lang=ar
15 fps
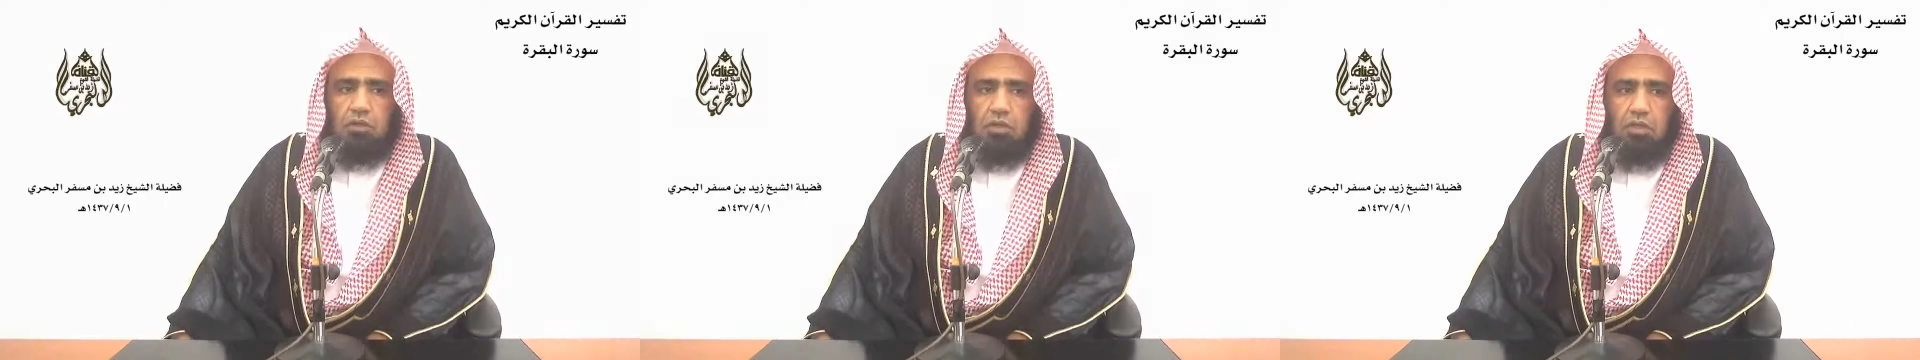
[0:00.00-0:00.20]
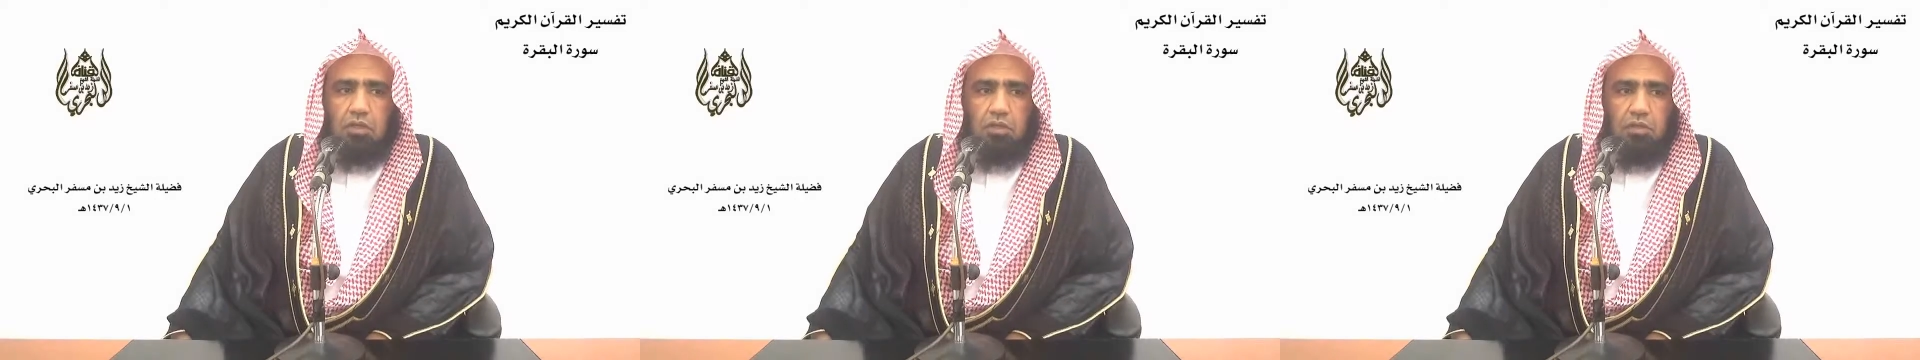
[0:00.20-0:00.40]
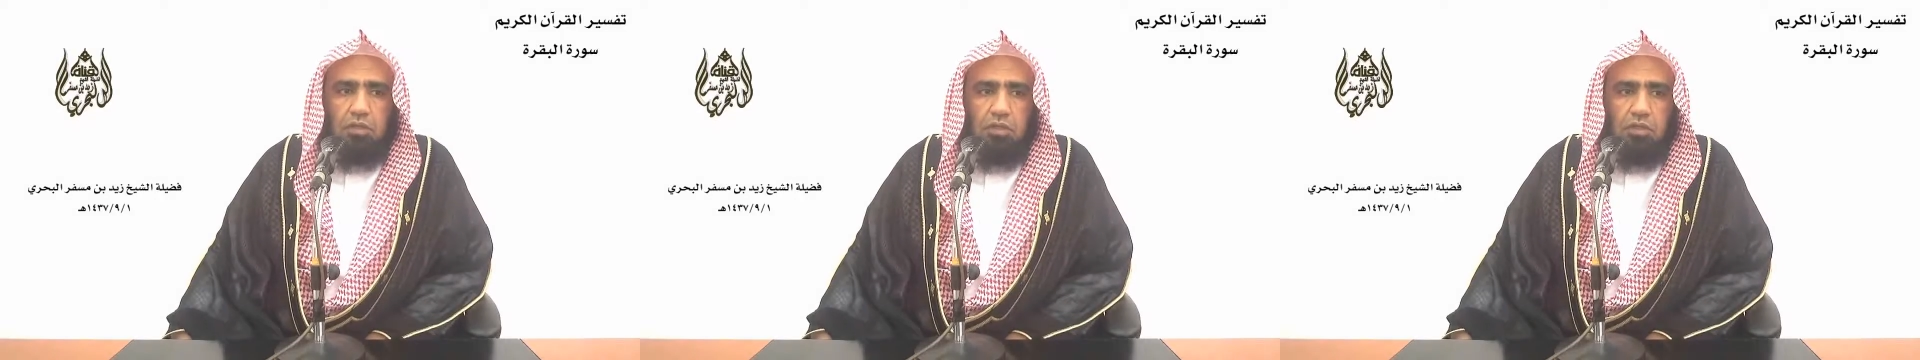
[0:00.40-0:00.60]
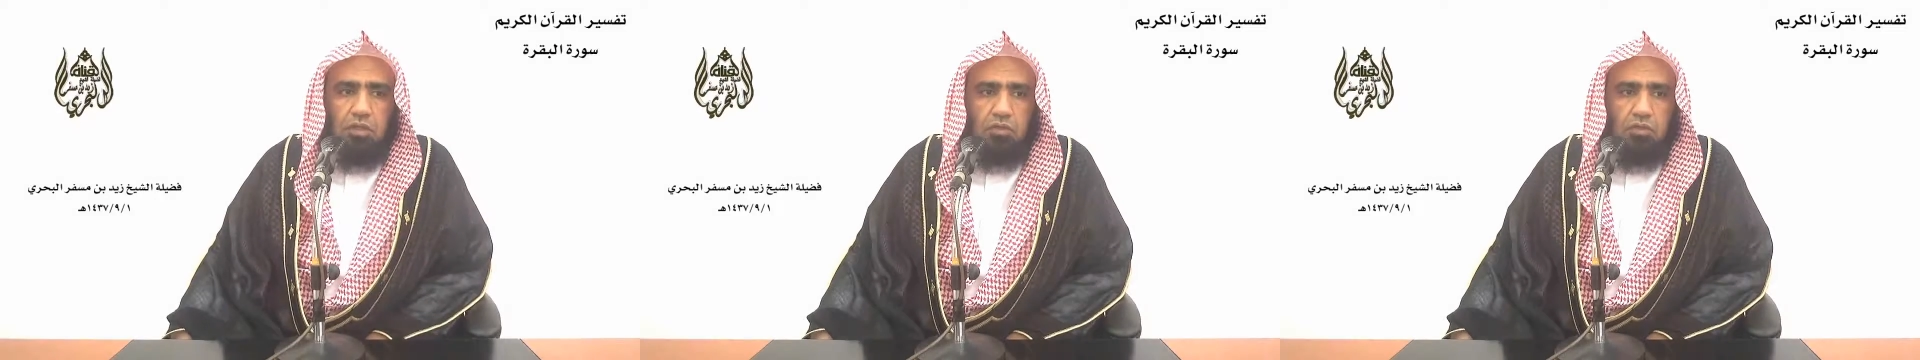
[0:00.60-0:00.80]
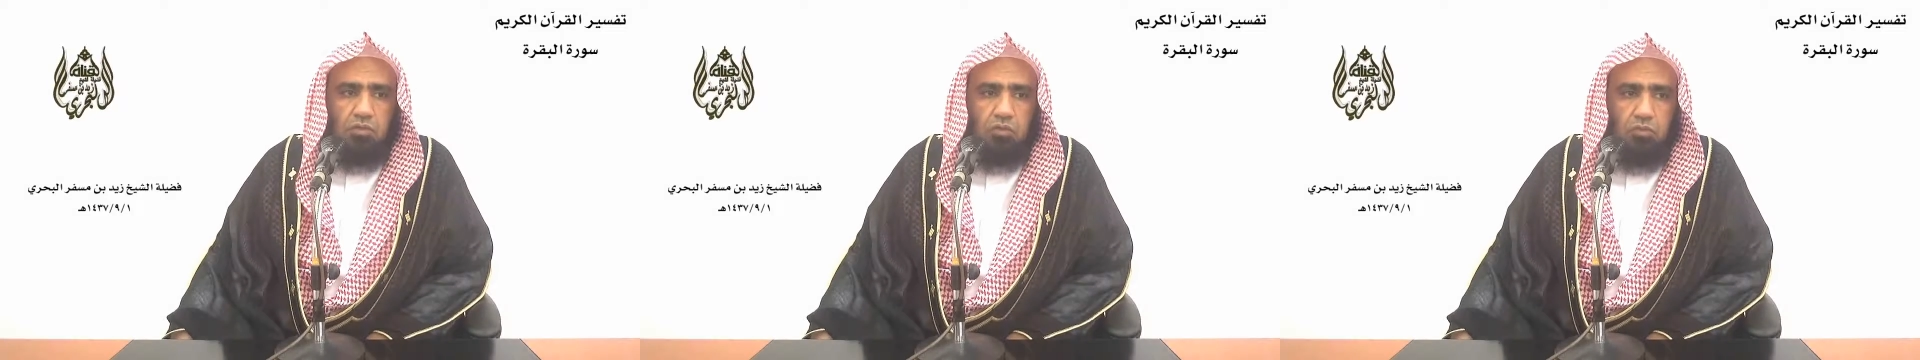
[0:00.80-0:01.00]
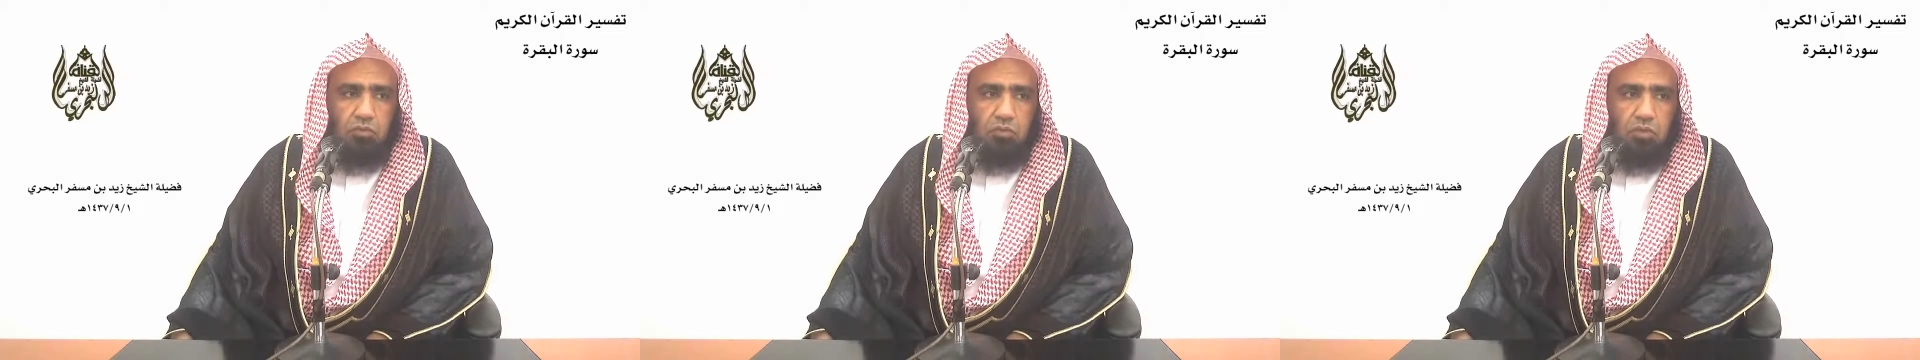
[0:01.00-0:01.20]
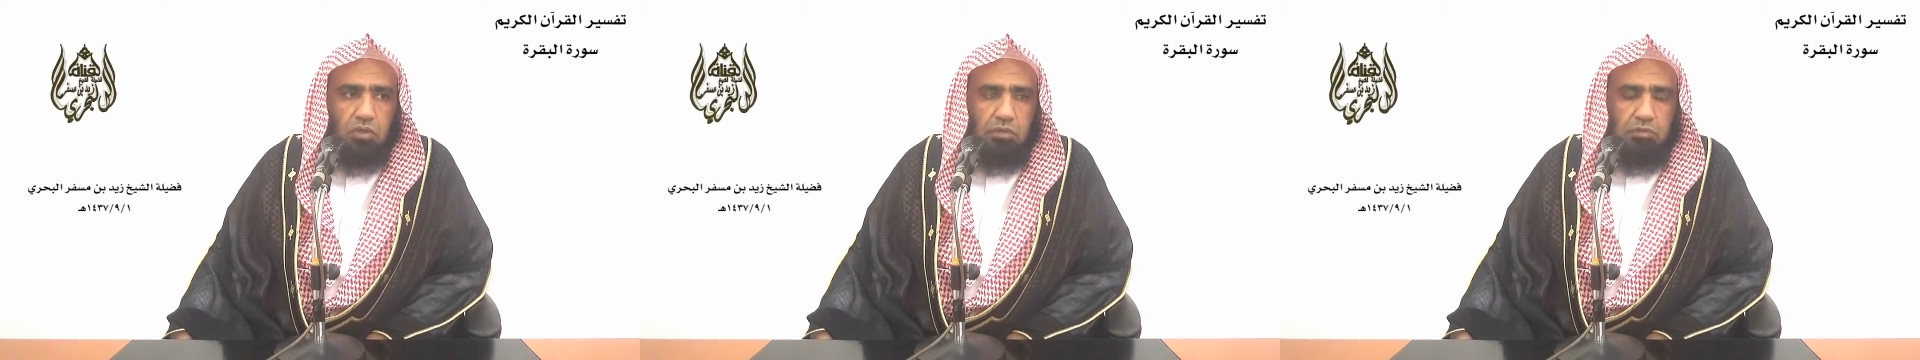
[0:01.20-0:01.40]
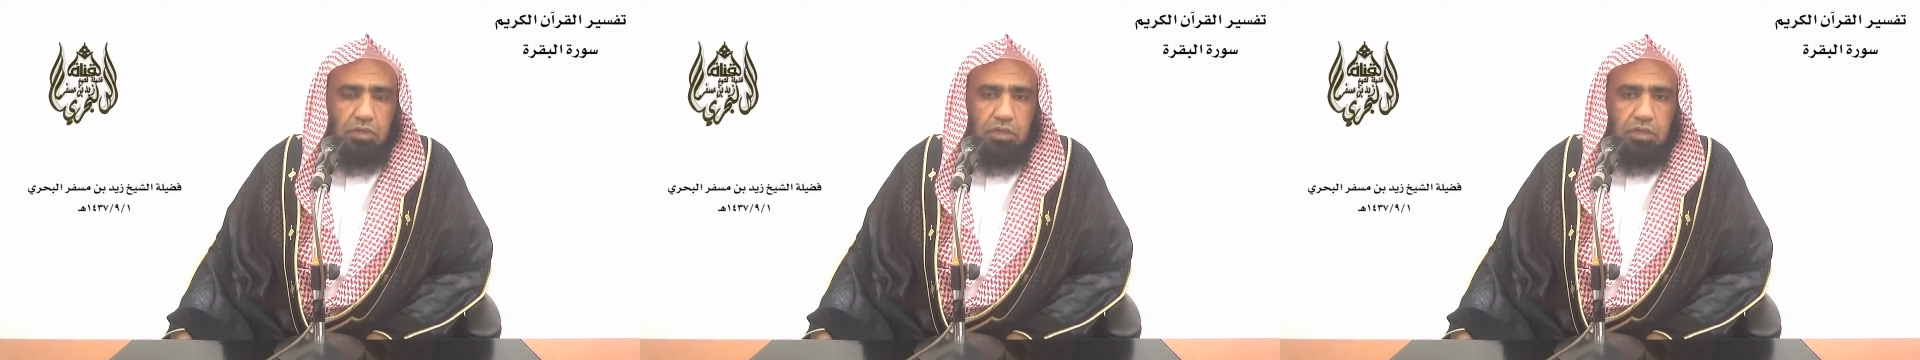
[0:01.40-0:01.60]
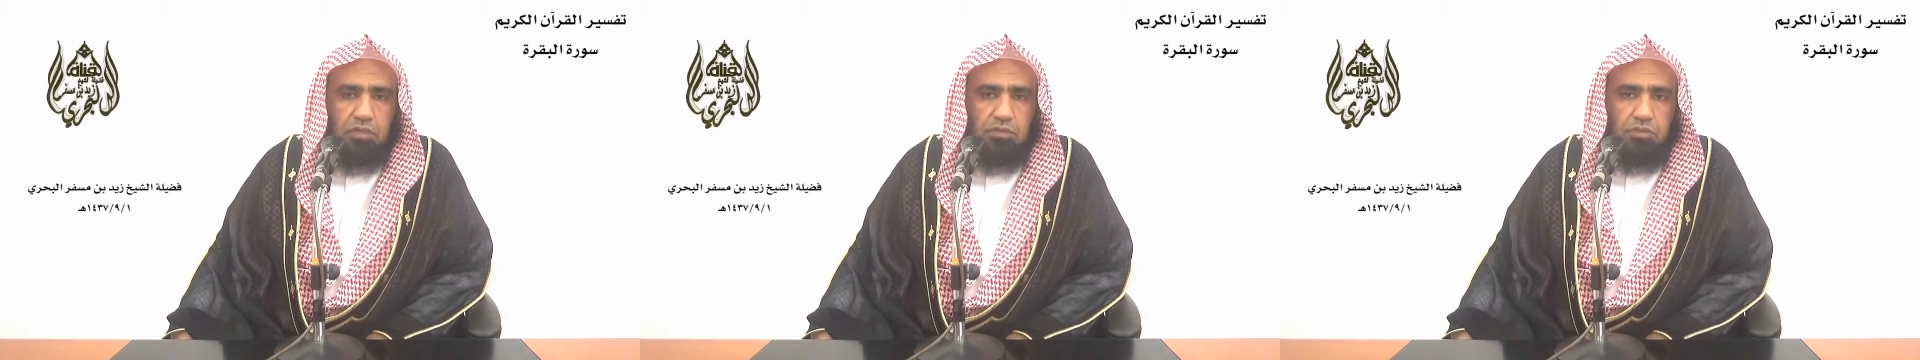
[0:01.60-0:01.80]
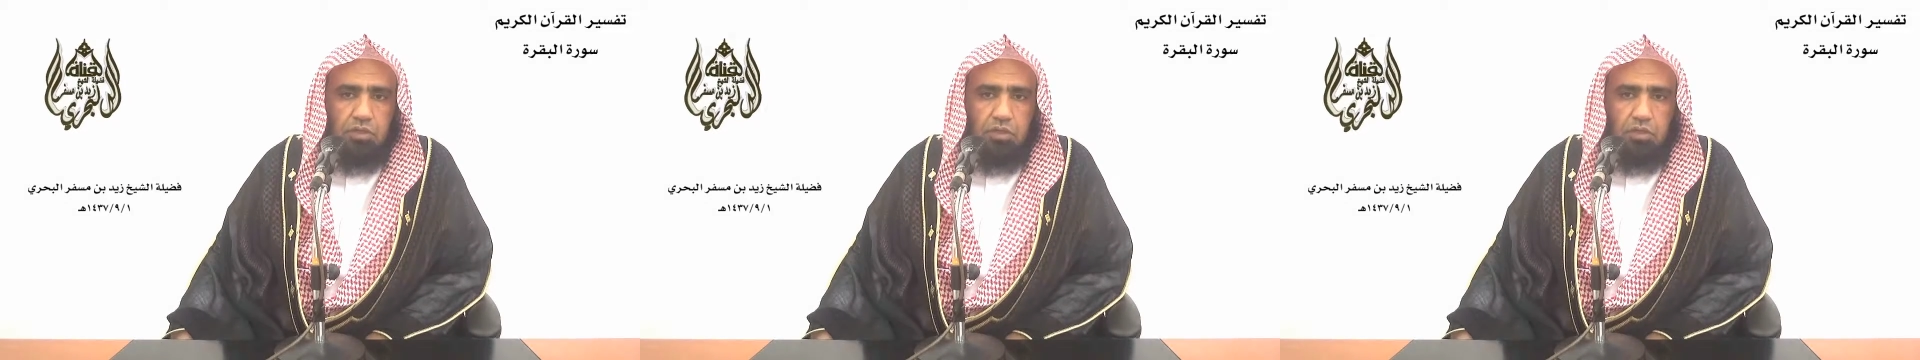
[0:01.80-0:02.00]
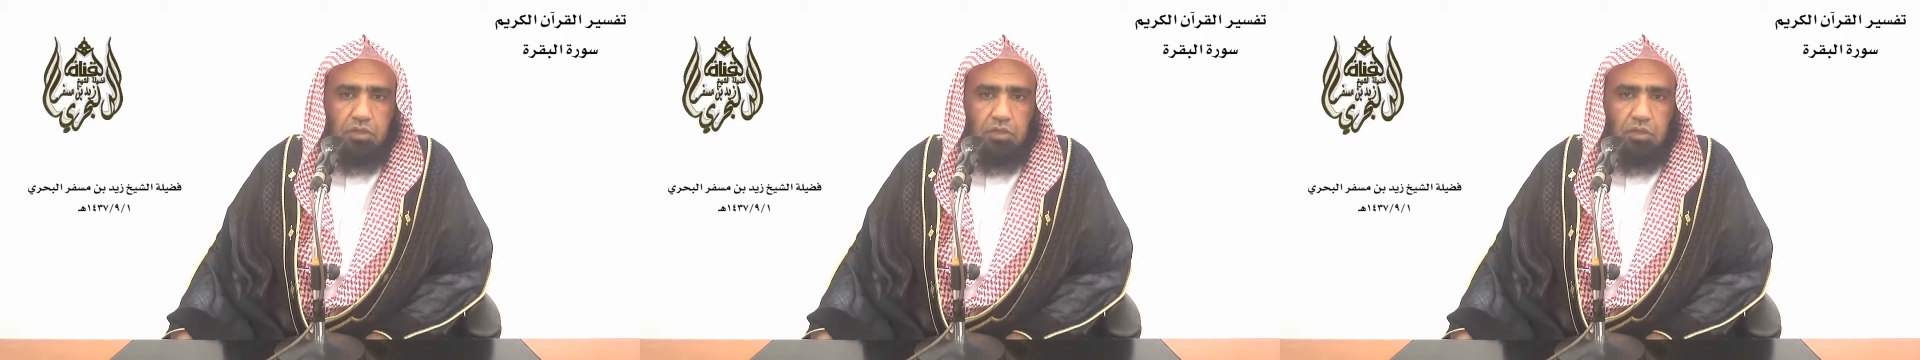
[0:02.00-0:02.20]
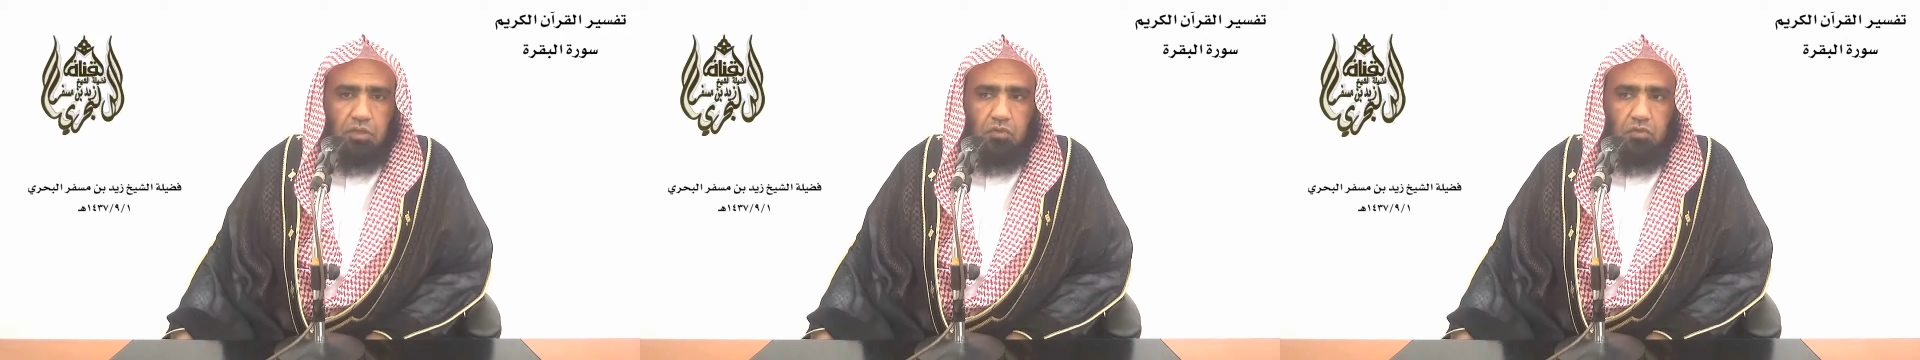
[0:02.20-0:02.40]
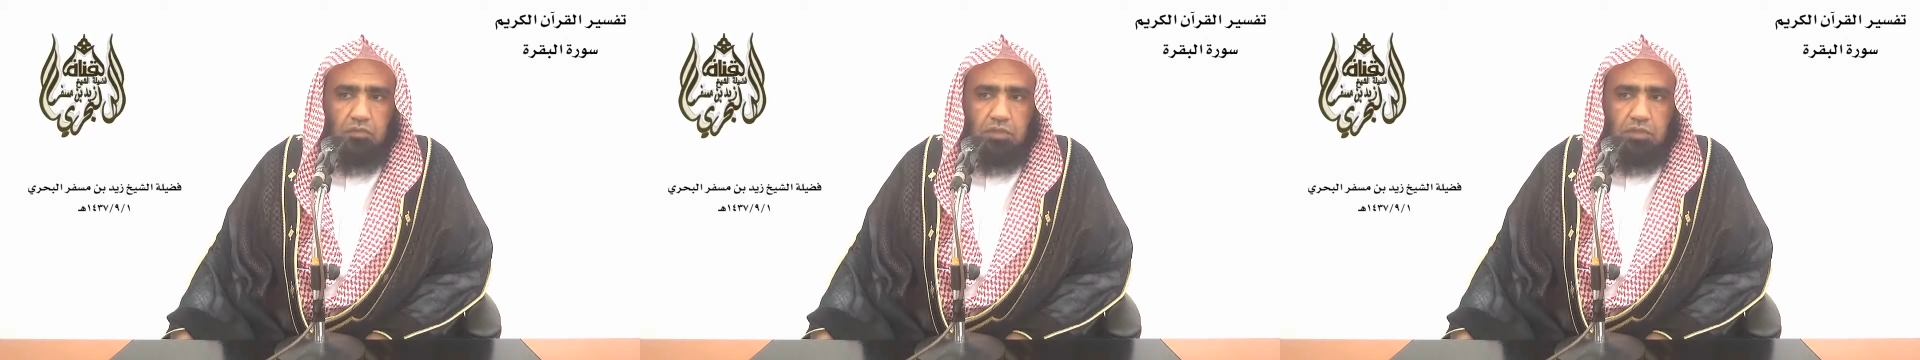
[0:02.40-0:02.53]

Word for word: إن الذين يكتمون ما أنزل الله